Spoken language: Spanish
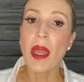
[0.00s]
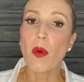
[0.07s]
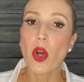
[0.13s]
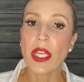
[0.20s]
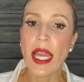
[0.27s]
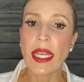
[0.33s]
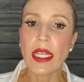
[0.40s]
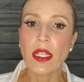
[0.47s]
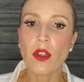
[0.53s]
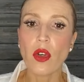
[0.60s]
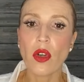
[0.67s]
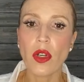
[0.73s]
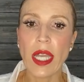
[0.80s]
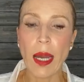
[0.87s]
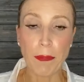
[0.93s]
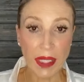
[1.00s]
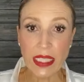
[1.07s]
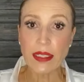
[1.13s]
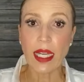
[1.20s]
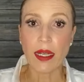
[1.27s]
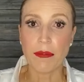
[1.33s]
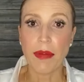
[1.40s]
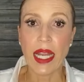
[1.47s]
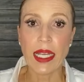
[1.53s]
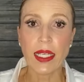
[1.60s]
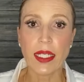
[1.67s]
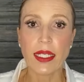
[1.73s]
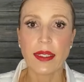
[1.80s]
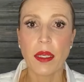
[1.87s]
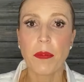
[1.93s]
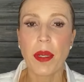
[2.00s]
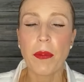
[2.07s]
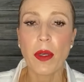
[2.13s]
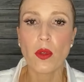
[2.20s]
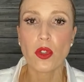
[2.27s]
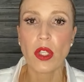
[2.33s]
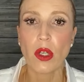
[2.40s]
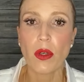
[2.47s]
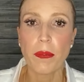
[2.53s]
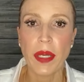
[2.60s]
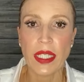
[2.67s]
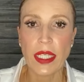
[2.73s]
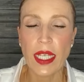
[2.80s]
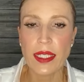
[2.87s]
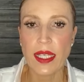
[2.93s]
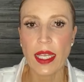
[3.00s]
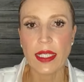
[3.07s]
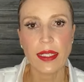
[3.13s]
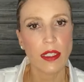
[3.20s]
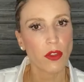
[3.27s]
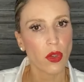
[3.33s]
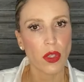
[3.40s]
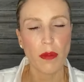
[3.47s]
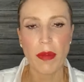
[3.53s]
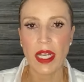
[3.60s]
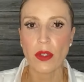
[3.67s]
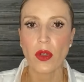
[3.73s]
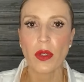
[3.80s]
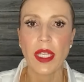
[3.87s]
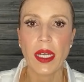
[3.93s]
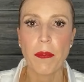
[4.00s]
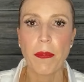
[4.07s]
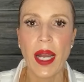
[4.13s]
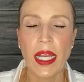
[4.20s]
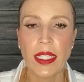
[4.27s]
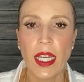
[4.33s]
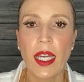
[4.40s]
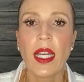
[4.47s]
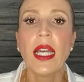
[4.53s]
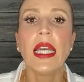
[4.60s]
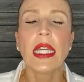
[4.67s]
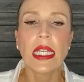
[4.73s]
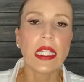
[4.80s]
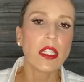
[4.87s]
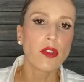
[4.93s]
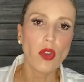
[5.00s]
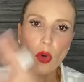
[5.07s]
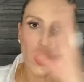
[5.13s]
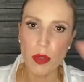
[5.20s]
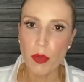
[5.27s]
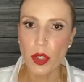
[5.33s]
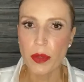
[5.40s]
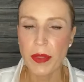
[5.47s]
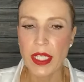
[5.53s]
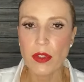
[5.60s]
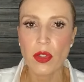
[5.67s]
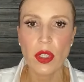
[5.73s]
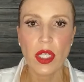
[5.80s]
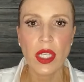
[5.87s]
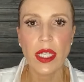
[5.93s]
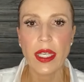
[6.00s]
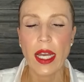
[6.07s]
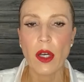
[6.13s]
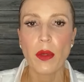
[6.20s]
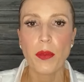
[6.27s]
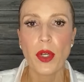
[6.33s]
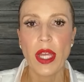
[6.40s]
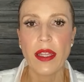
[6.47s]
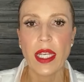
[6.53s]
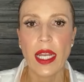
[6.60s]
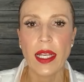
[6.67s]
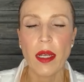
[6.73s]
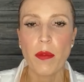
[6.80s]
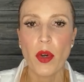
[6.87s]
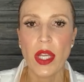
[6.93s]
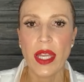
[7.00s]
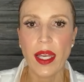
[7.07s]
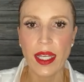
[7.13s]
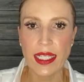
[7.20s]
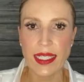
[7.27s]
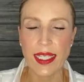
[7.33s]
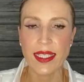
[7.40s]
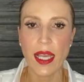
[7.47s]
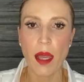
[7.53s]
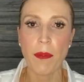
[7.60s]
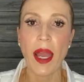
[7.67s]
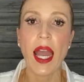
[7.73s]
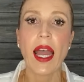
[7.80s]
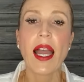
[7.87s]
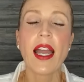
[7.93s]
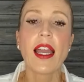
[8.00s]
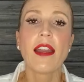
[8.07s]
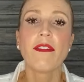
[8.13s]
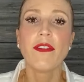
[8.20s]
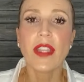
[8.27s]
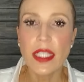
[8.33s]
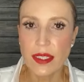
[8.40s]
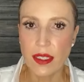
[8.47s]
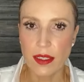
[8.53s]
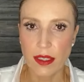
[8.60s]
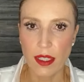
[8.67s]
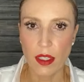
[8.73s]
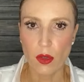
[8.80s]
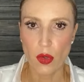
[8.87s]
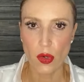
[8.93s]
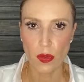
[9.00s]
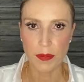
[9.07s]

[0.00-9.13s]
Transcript: Me voy a ir con la pinta, ¿vale? Que siempre me gusta compartírselas dentro del marco de mi campaña y de todo el movimiento liderado por Adriana Arboleda que se llama Vístete de